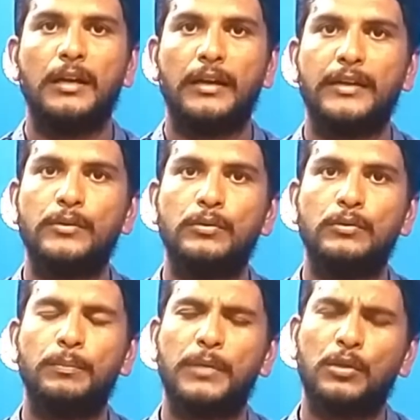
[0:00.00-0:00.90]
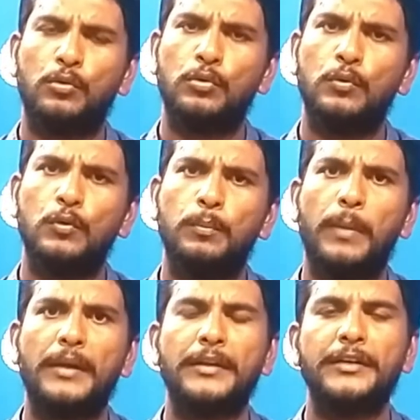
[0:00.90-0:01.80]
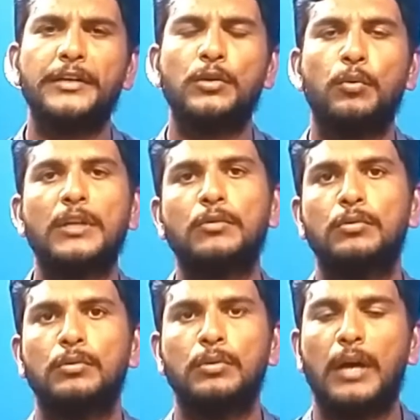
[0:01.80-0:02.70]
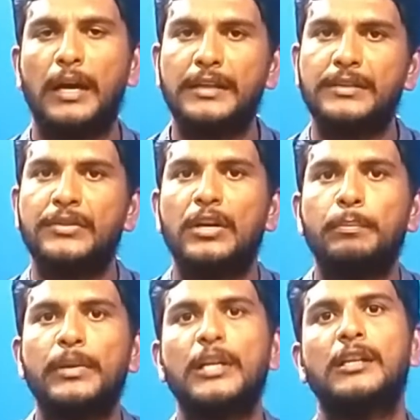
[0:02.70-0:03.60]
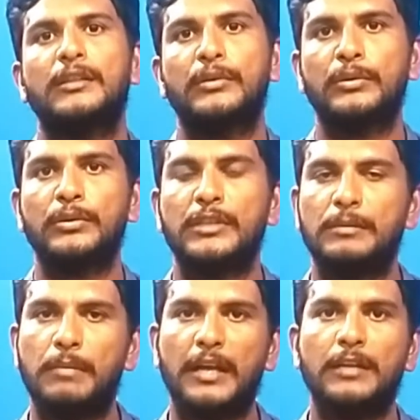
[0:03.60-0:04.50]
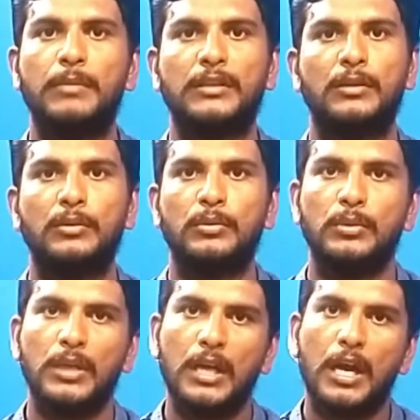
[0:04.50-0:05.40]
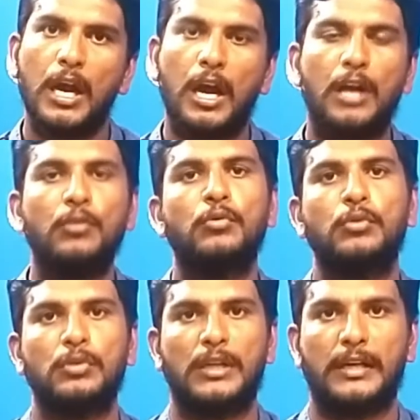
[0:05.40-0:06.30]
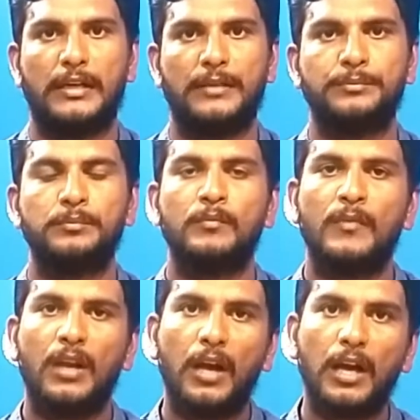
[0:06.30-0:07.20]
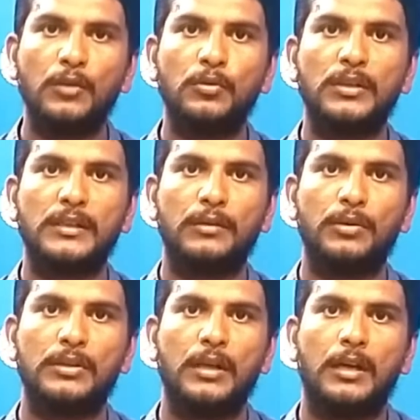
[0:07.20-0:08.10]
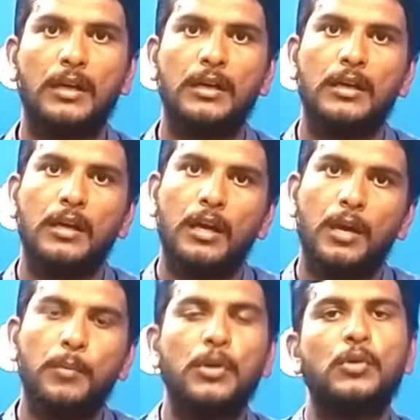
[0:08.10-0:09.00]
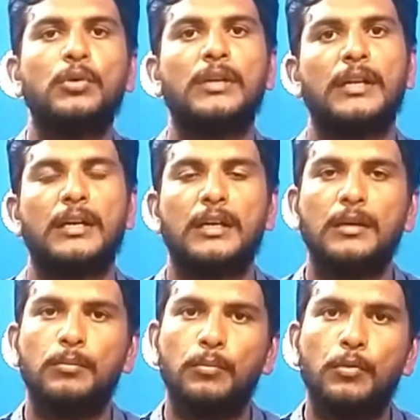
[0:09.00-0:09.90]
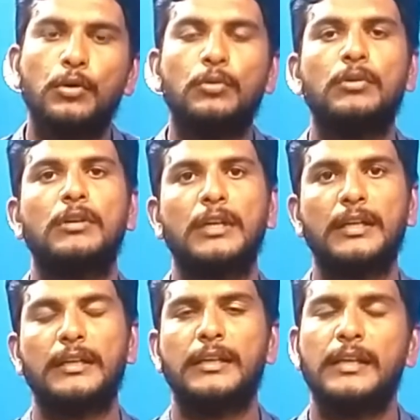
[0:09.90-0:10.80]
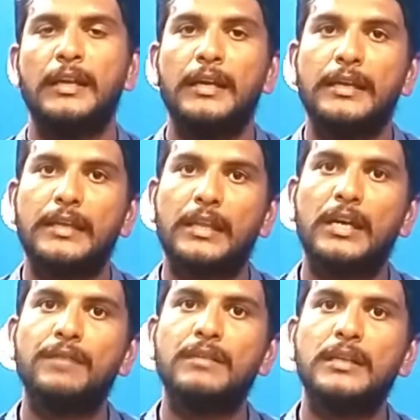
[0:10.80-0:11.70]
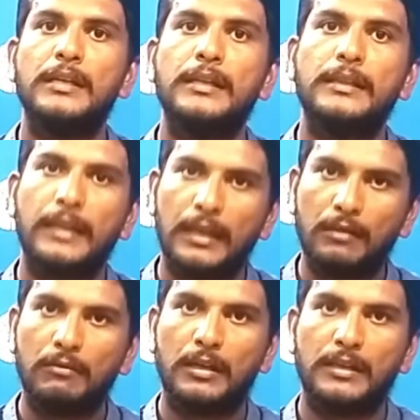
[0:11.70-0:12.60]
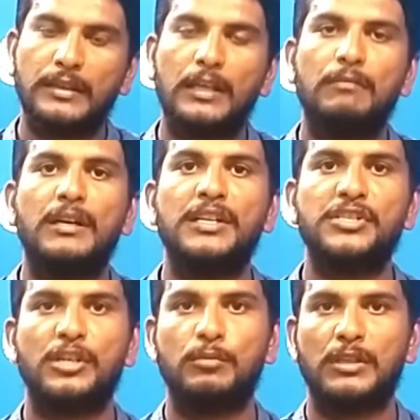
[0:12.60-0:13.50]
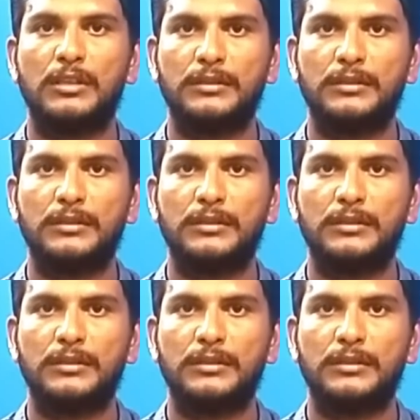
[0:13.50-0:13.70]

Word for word: నైటు పదకొండు పన్నెండింటి వరకు ఆ ఇద్దరు పిల్లలతో ఈ భార్య భర్తలు ఆడుకుంటున్నారంట ఆడుకున్న తర్వాత పడుకున్నారంట పడుకోగానే యథావిధిగానే తెల్ల తెల్లవారుజామున